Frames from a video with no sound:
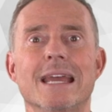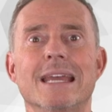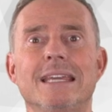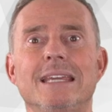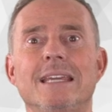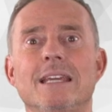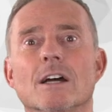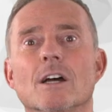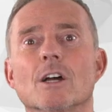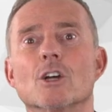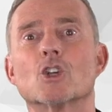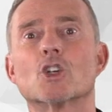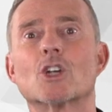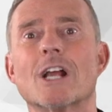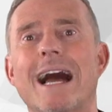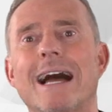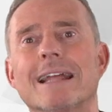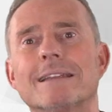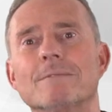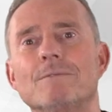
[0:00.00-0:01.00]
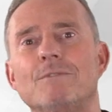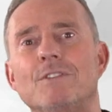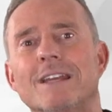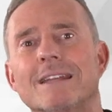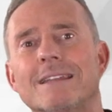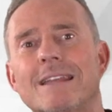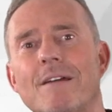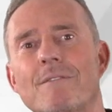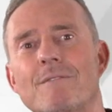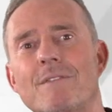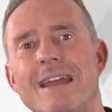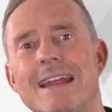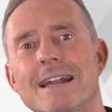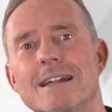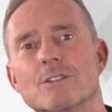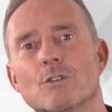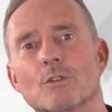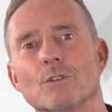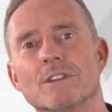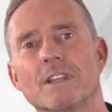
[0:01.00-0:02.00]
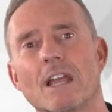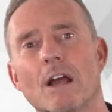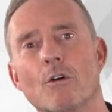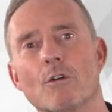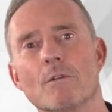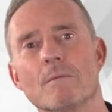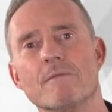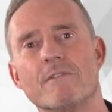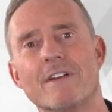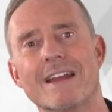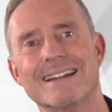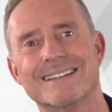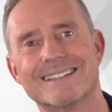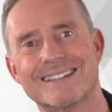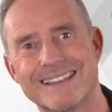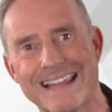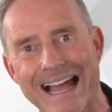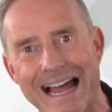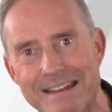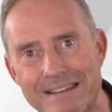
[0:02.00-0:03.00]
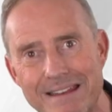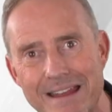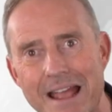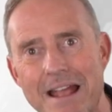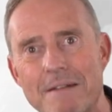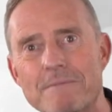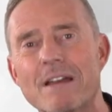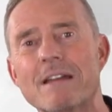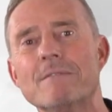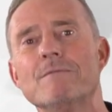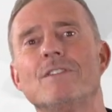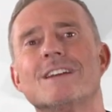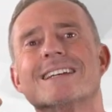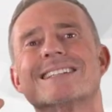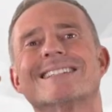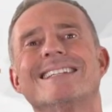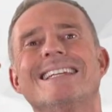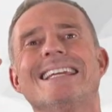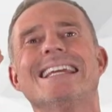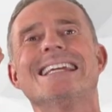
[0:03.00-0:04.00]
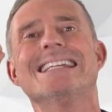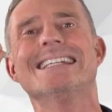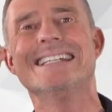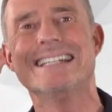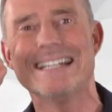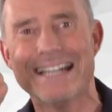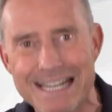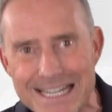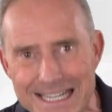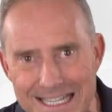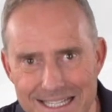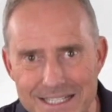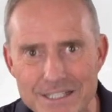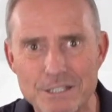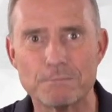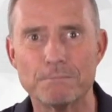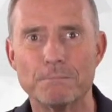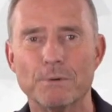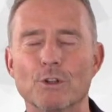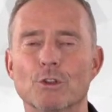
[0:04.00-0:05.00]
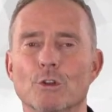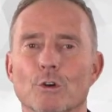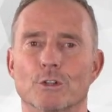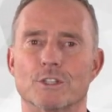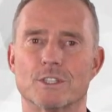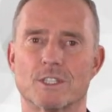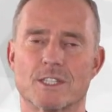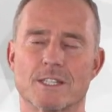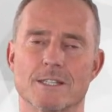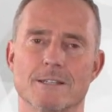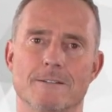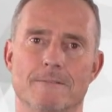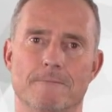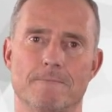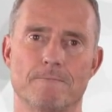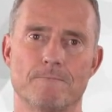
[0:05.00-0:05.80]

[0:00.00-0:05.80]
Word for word: Hier schaden wir der Welt und der Umwelt dann, wenn wir sie nicht benutzen.